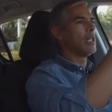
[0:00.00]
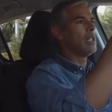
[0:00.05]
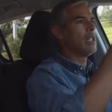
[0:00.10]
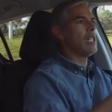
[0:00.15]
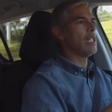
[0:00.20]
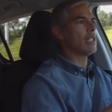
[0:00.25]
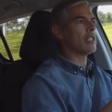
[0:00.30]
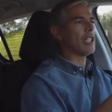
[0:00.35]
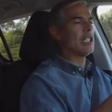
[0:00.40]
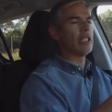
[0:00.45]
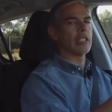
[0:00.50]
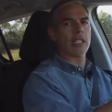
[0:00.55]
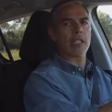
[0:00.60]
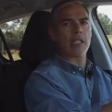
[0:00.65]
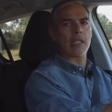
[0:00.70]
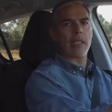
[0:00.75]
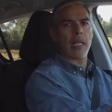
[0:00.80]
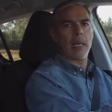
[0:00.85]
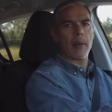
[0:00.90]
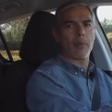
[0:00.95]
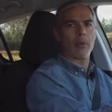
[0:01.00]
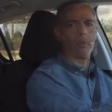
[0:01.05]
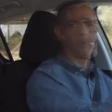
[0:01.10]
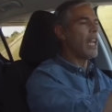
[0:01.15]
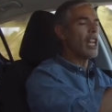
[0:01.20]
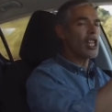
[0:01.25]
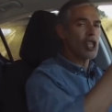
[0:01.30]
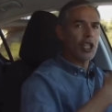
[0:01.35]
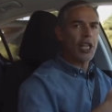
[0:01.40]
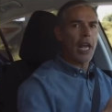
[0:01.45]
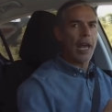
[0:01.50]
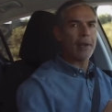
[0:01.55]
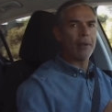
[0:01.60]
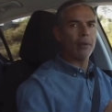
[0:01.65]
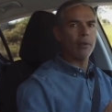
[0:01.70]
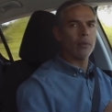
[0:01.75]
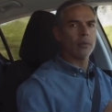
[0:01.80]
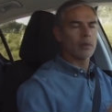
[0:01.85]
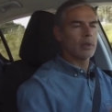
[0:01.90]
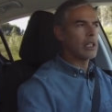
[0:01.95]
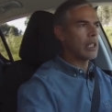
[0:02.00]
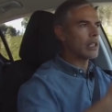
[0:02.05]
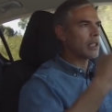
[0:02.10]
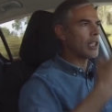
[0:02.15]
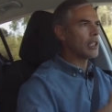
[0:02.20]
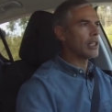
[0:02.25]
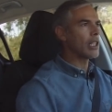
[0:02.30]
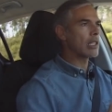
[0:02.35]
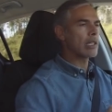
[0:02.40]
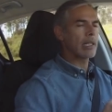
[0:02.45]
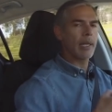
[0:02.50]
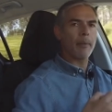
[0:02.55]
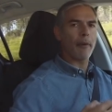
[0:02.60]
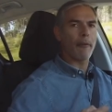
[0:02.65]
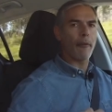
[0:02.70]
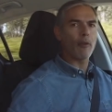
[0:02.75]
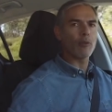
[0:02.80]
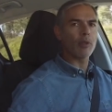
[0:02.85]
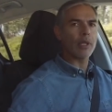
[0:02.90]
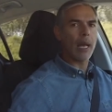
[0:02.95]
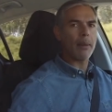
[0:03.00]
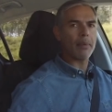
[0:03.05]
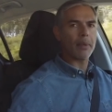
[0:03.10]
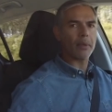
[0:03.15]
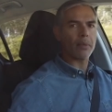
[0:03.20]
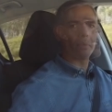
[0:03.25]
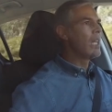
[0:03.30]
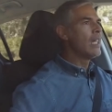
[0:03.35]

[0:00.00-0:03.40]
dia 30 de setembro. Este ano, dia 30 de setembro foi um sábado.